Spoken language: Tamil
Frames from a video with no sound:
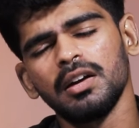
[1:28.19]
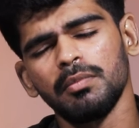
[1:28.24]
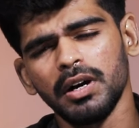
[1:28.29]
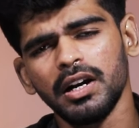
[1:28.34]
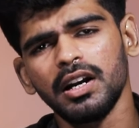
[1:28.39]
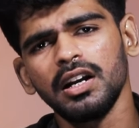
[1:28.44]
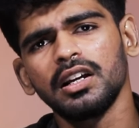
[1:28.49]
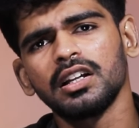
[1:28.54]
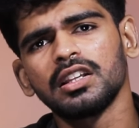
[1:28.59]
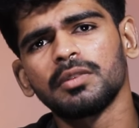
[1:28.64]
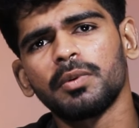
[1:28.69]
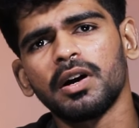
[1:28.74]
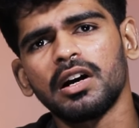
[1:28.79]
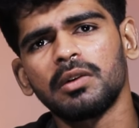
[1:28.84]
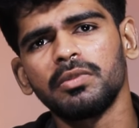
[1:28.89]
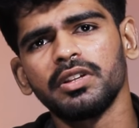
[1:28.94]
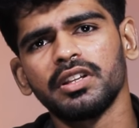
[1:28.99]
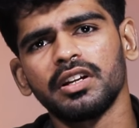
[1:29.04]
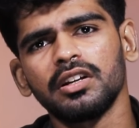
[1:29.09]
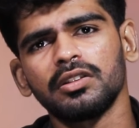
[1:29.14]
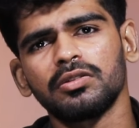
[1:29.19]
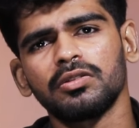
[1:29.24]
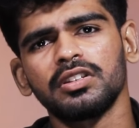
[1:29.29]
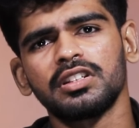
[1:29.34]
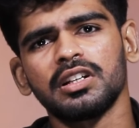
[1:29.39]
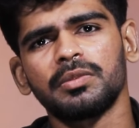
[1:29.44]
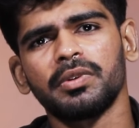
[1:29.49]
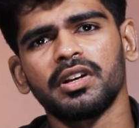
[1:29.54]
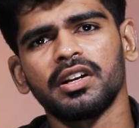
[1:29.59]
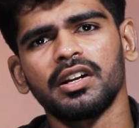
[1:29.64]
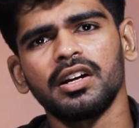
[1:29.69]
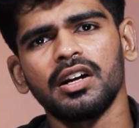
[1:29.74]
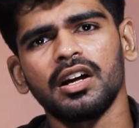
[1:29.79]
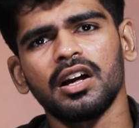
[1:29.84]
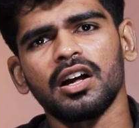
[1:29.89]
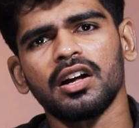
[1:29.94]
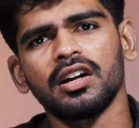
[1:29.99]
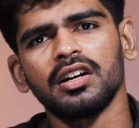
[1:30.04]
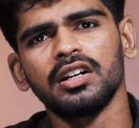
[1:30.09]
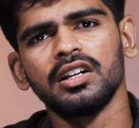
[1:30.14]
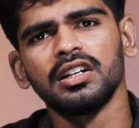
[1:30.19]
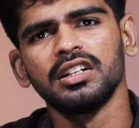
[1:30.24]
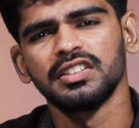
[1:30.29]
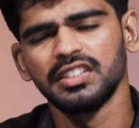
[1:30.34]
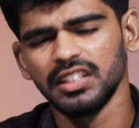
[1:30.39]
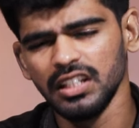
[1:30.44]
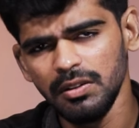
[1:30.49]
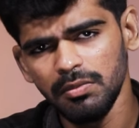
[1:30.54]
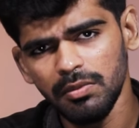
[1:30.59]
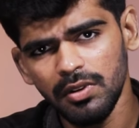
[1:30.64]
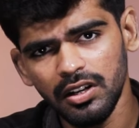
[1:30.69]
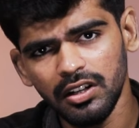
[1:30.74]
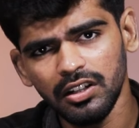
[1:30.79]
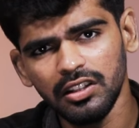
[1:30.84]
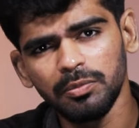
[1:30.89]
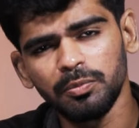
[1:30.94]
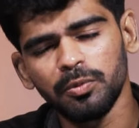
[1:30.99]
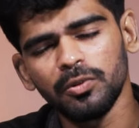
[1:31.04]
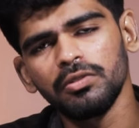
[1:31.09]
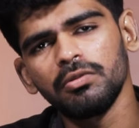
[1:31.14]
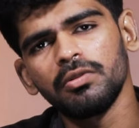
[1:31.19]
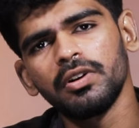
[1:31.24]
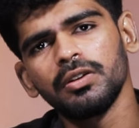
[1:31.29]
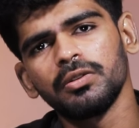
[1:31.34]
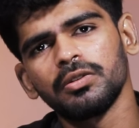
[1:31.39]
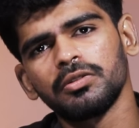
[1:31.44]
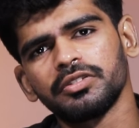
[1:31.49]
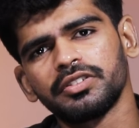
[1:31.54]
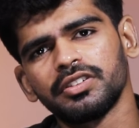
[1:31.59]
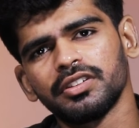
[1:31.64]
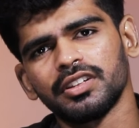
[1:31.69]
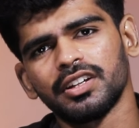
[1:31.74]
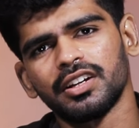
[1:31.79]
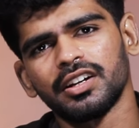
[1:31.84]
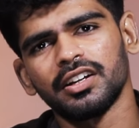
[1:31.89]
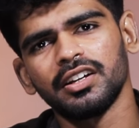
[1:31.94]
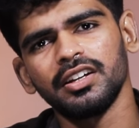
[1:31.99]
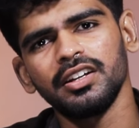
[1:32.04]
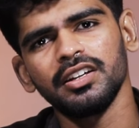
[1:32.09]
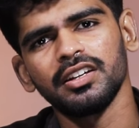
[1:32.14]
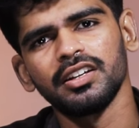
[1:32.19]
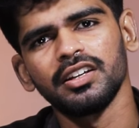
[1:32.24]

மக்களுக்கு அதை பார்க்கும்போது என்ன தோணுச்சு அப்படின்னா சினிமாங்கிறது பொதுவான ஒரு விஷயம் தானே